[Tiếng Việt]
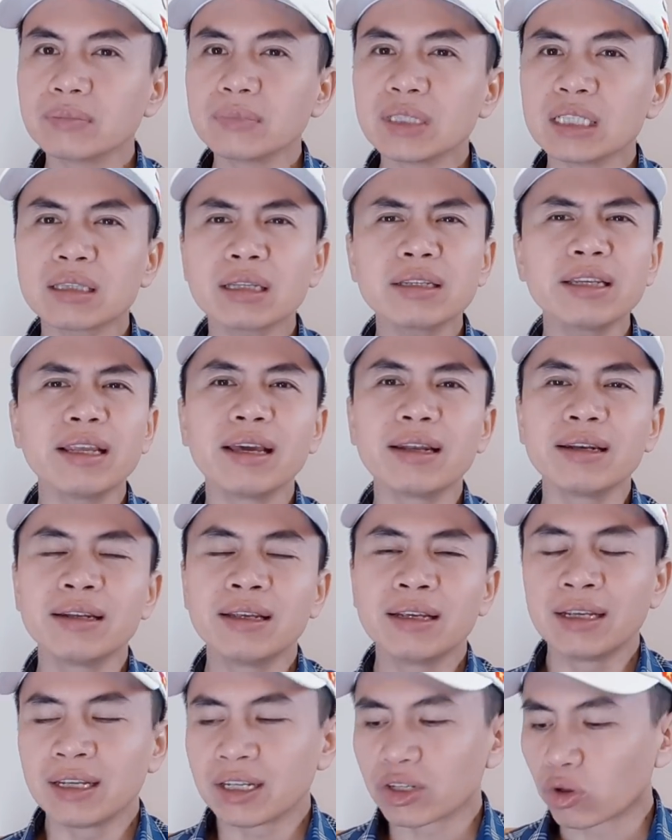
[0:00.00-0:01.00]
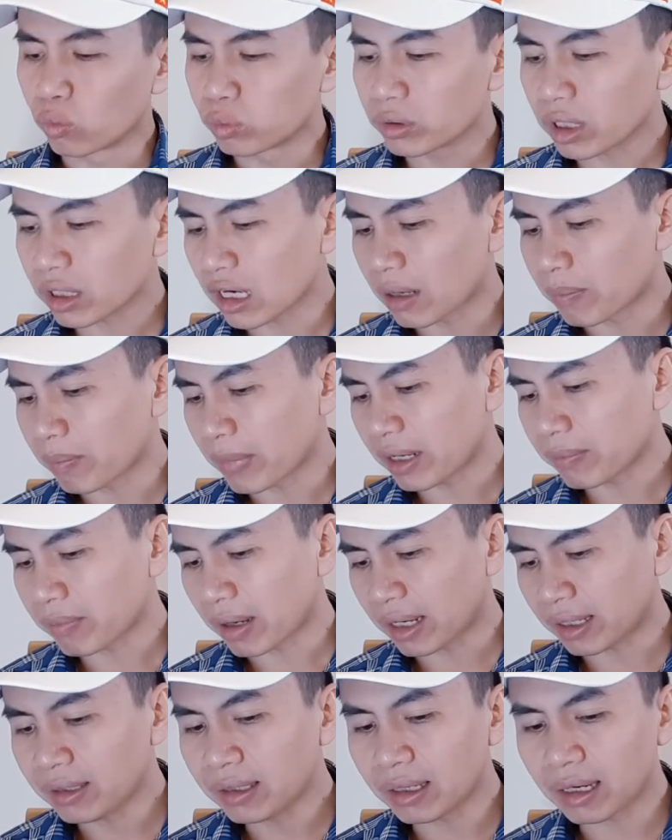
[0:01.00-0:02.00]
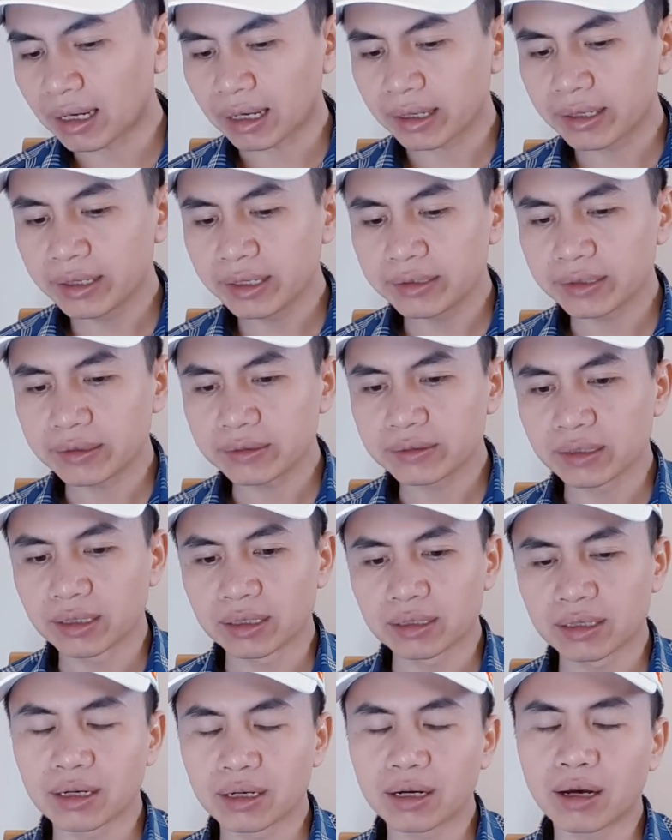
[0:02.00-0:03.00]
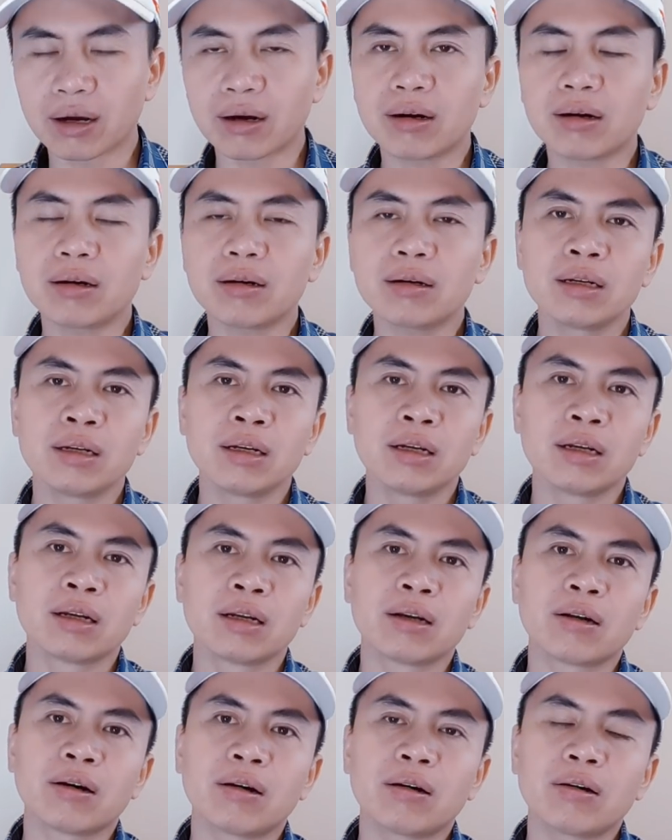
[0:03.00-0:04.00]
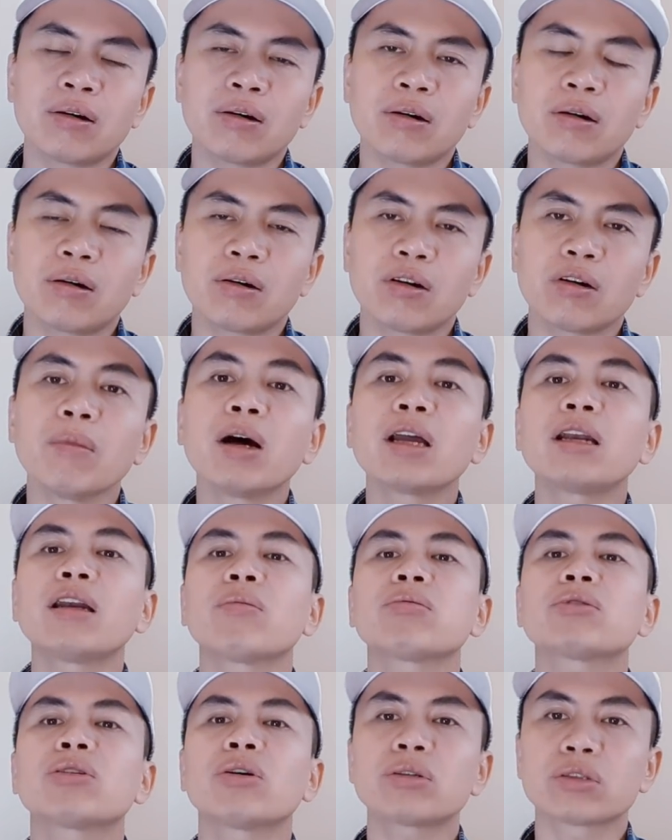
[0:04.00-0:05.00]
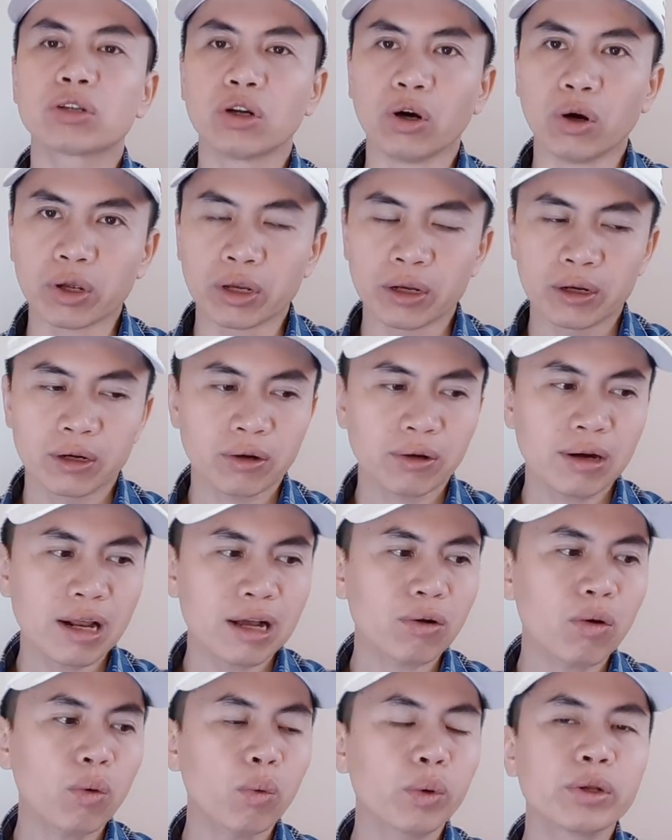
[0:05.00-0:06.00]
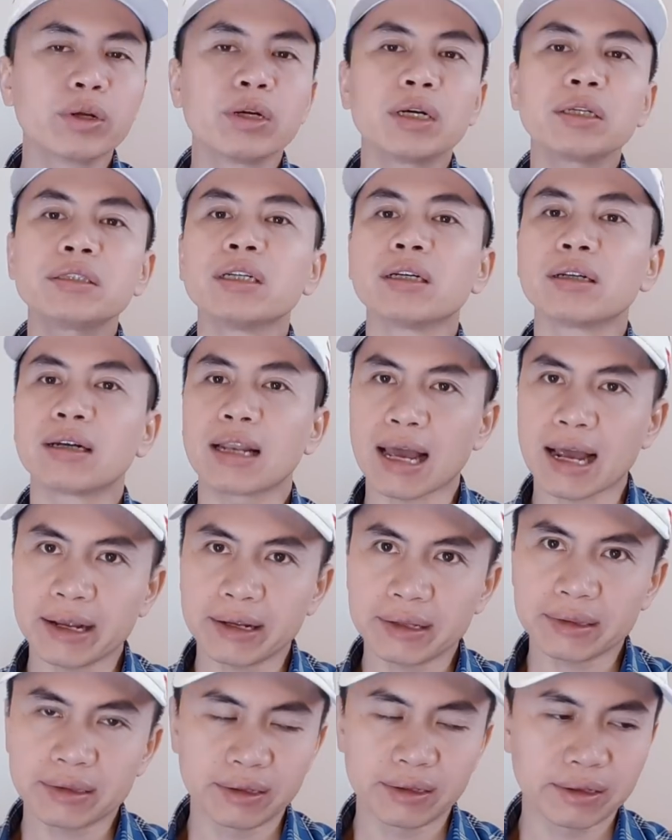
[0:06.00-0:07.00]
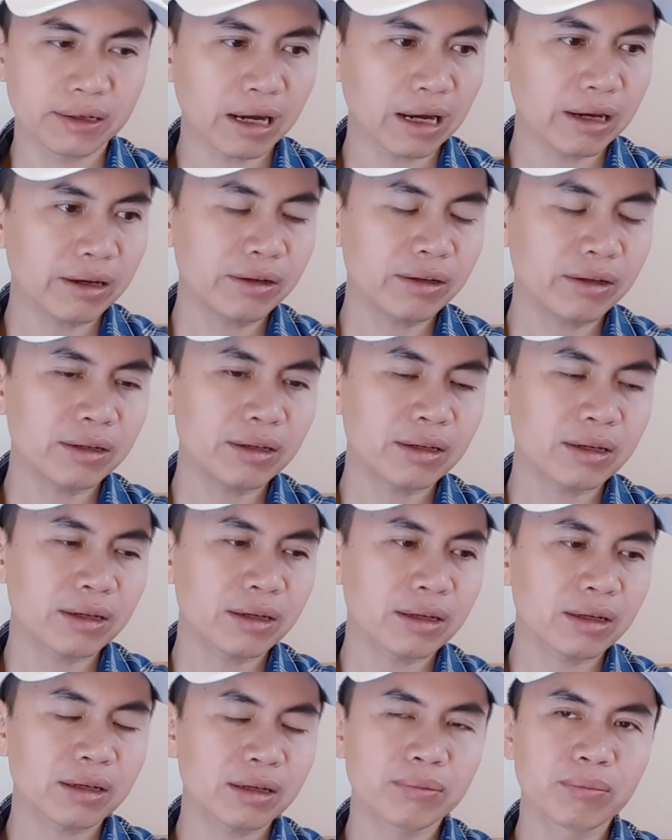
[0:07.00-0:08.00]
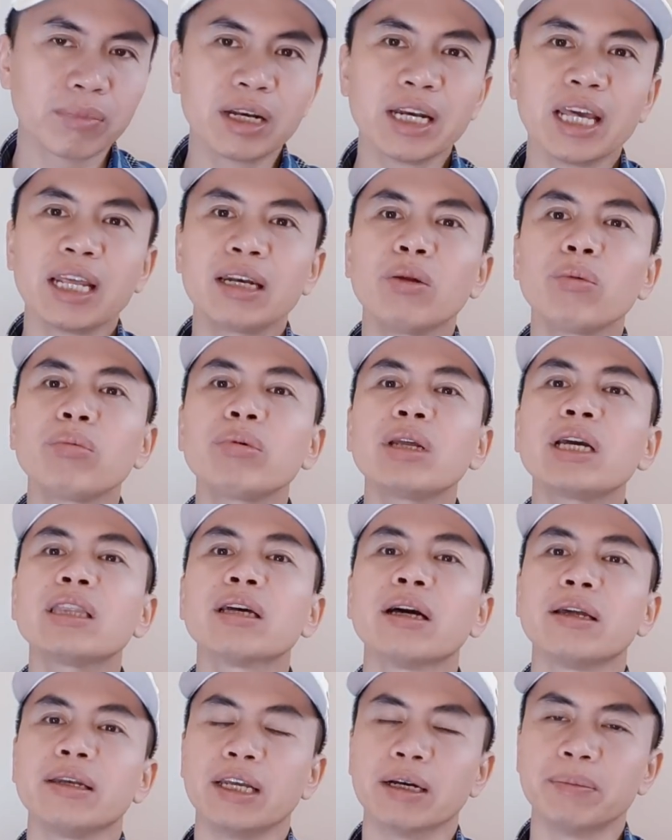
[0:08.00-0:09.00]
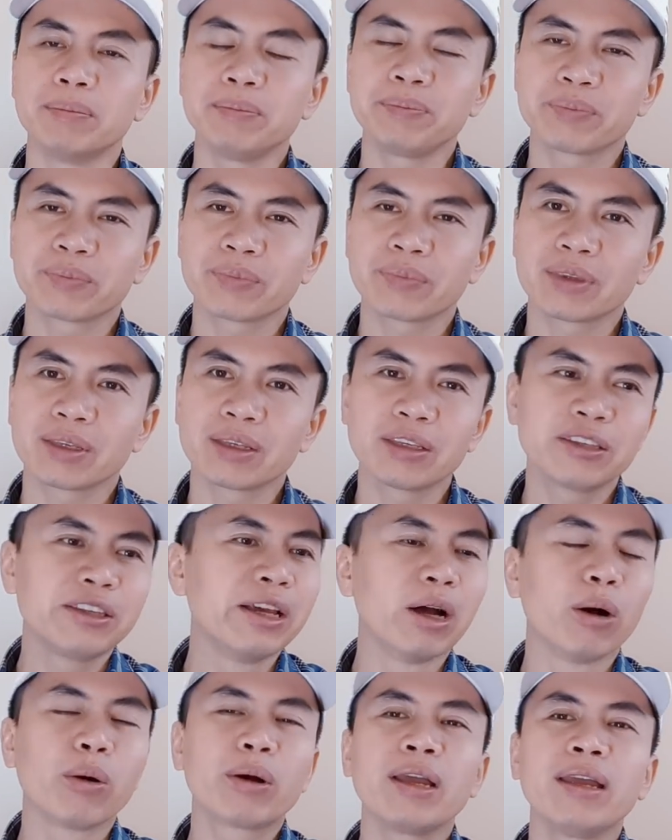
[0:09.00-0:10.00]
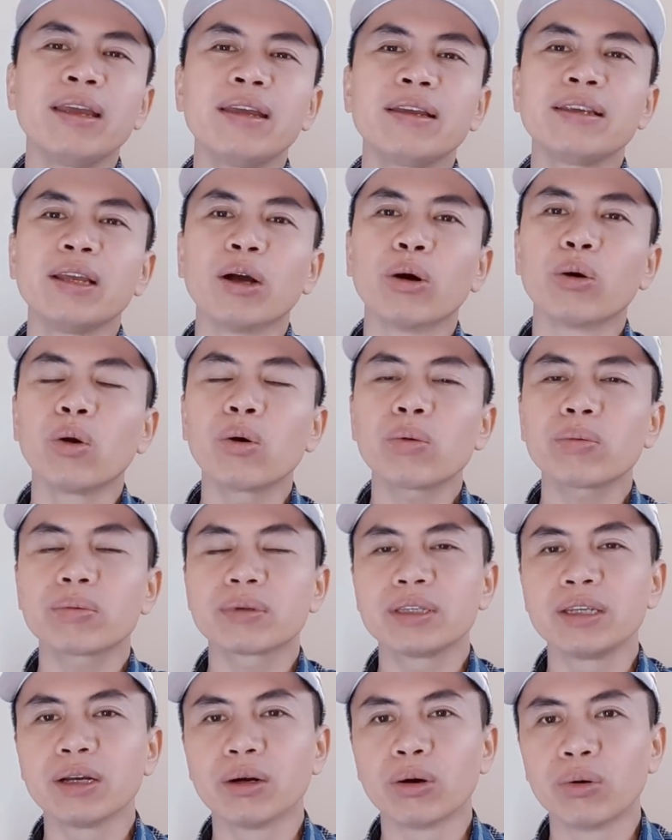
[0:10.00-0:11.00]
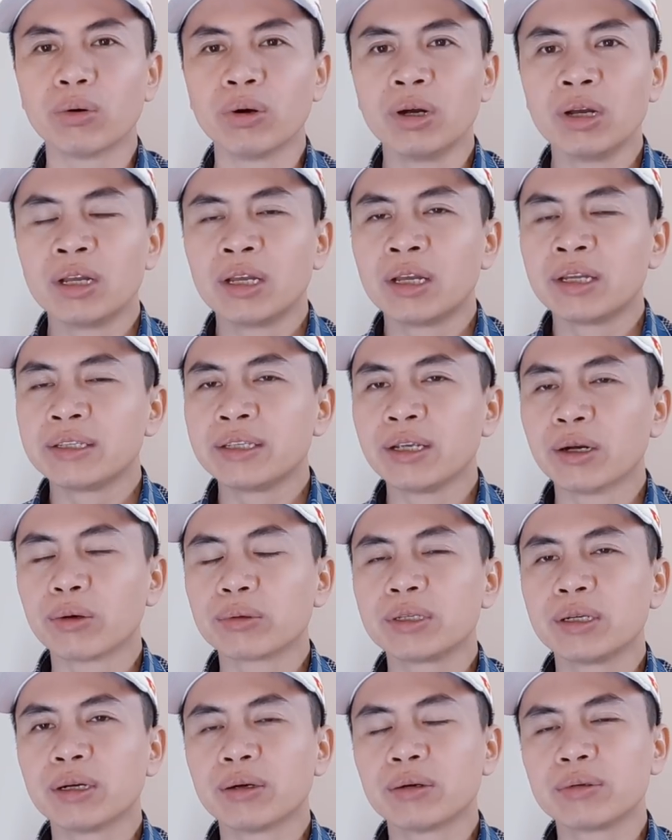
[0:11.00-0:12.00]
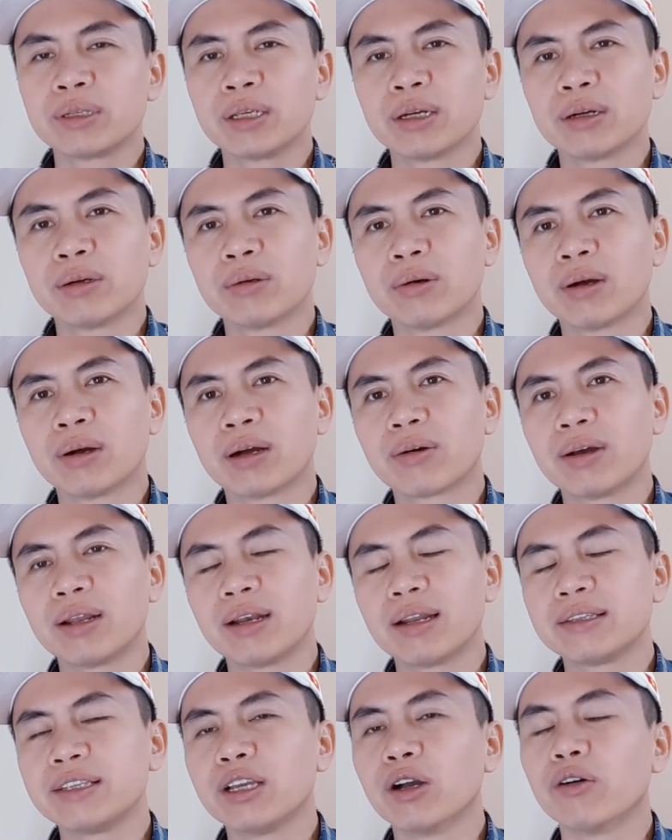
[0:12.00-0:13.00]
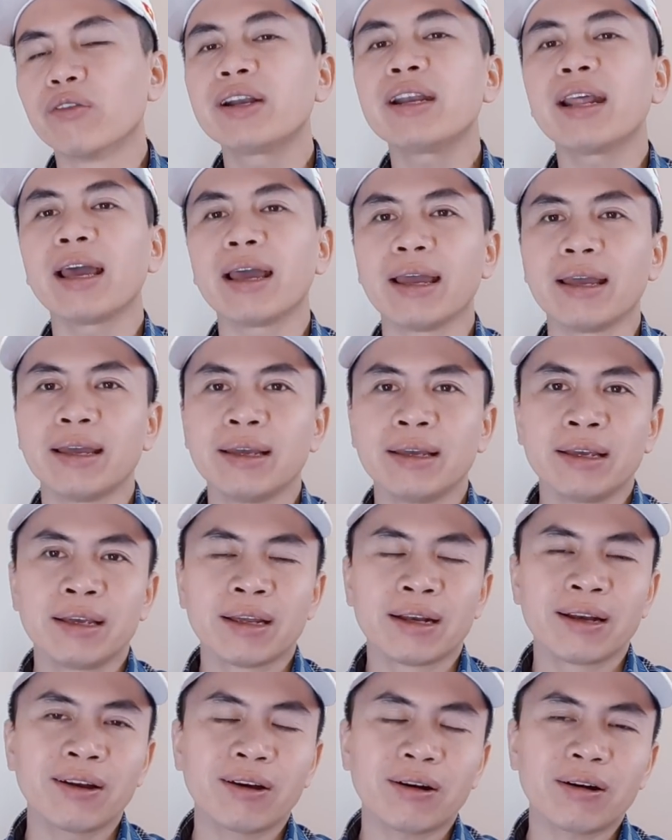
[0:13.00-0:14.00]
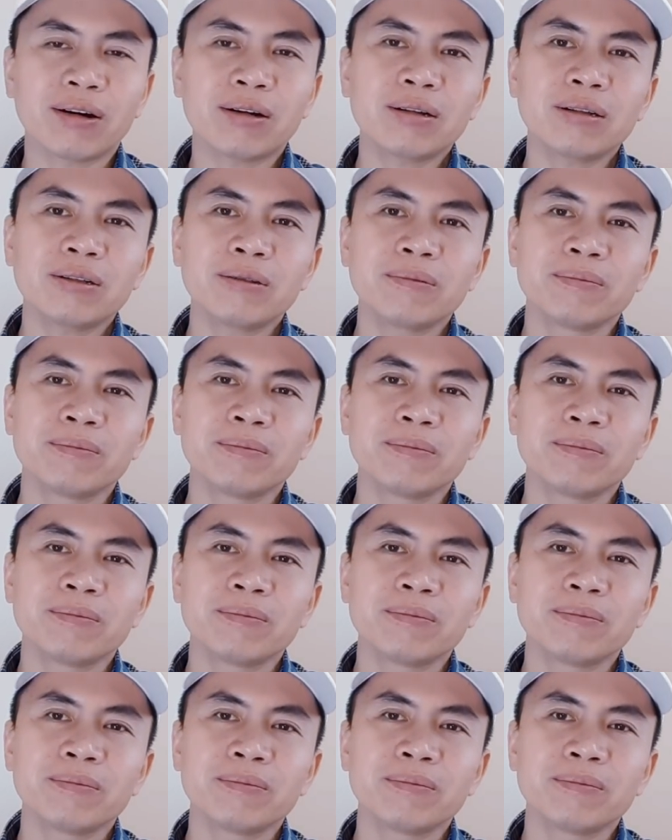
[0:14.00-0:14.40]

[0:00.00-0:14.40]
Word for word: tất nhiên cũng rất là may mắn là khi thị trường nó nó nó nó bớt nóng sốt rồi nó đang có khuynh hướng chứng lại thì cái à, mới đến đúng cái thời điểm nhưng nhiều khi nhiều lúc nhiều nhiều nhiều nhiều à, gọi là nhiều vấn đề nó